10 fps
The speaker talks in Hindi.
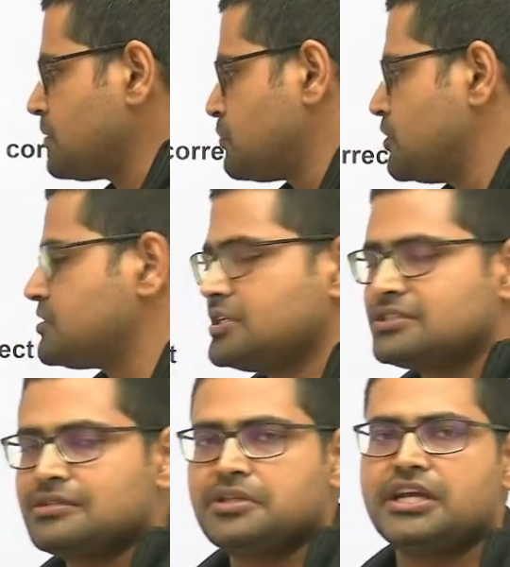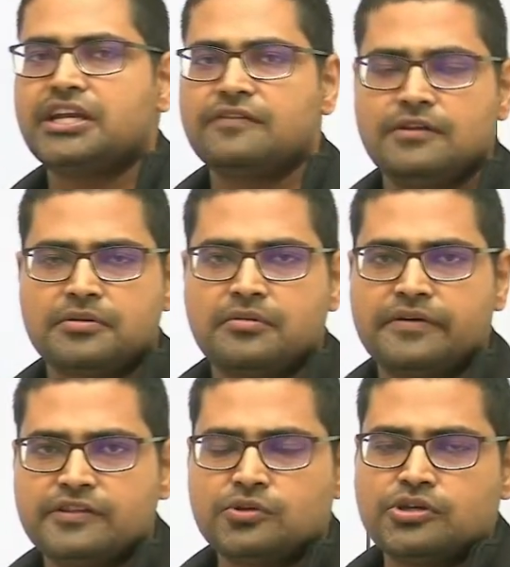पॉपुलेशन है सब नेगेटिवली
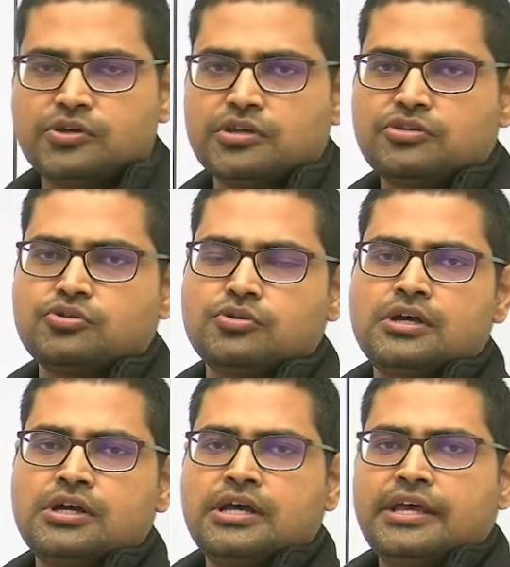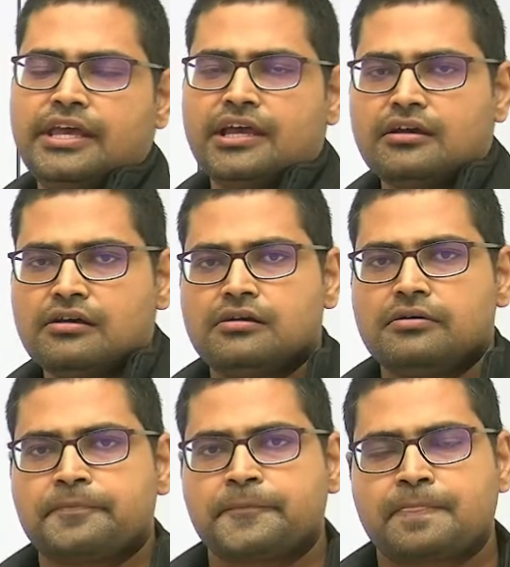प्रभावित हुई क्योंकि जो एक
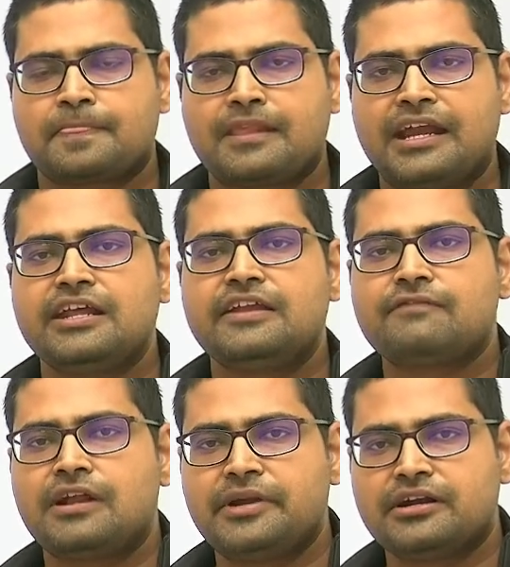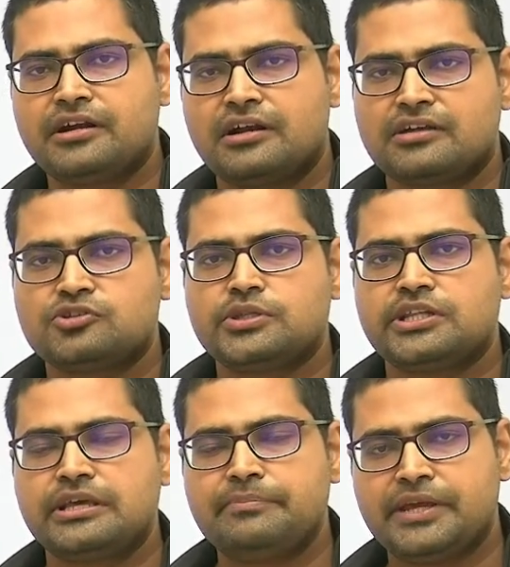एंटी इन्फ्लामेटरी ड्रग जो
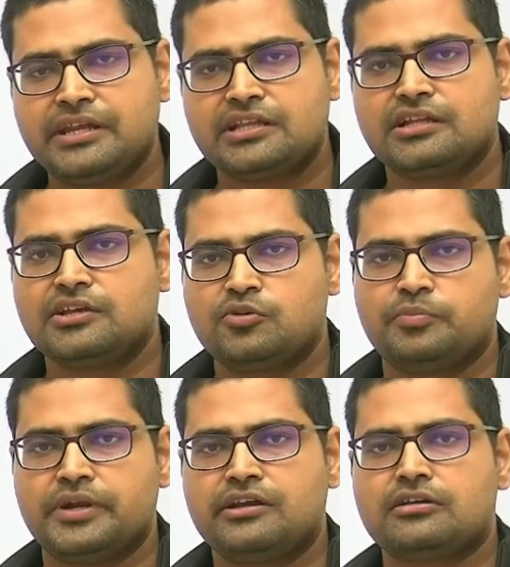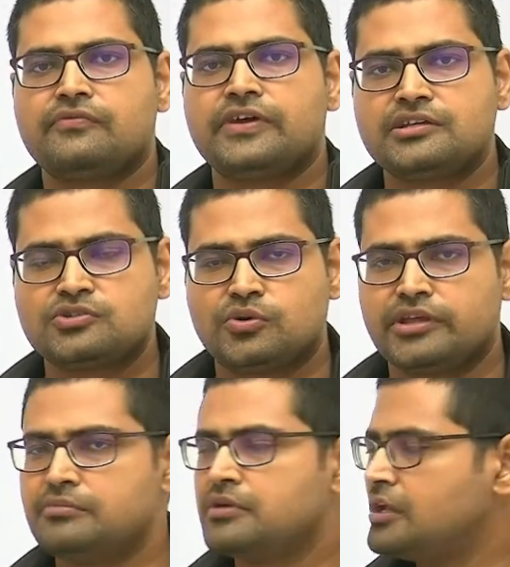देते हैं पेन किलर के रूप में डिक्लोफेनिक
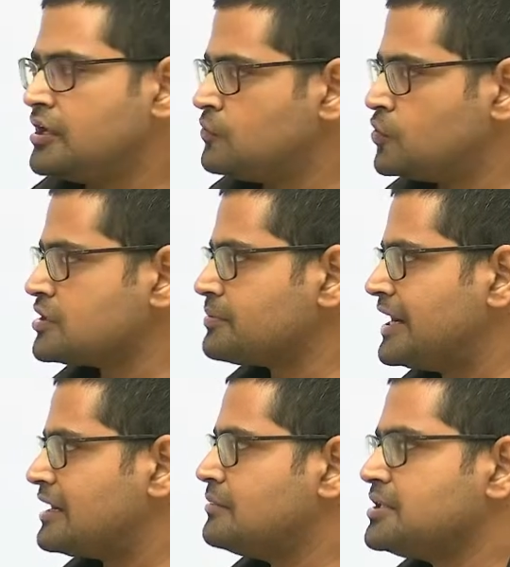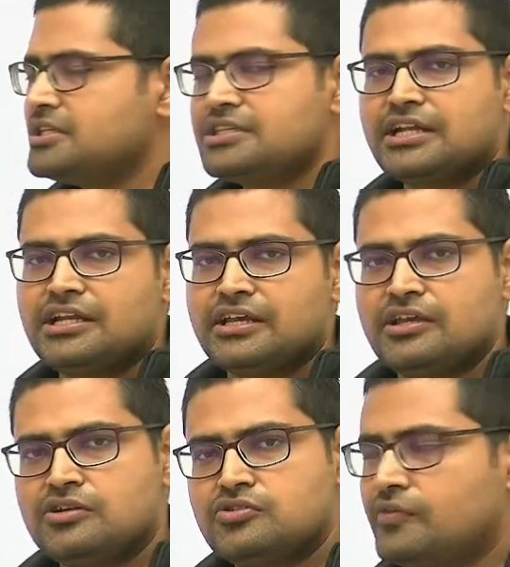सोडियम वो जब कैटल में दी जाने लगी
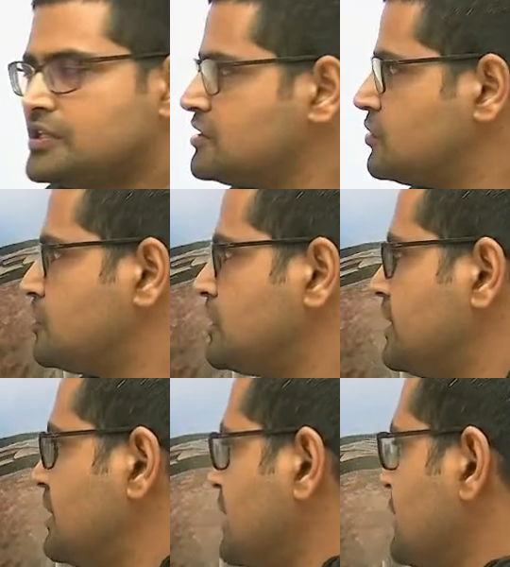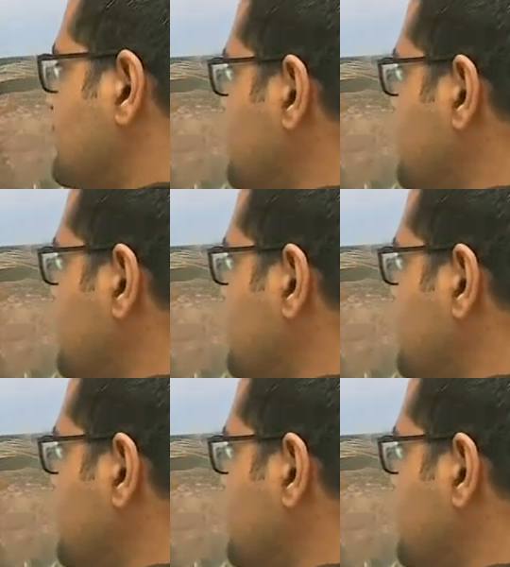और जो वल्चर होते हैं ये क्या करते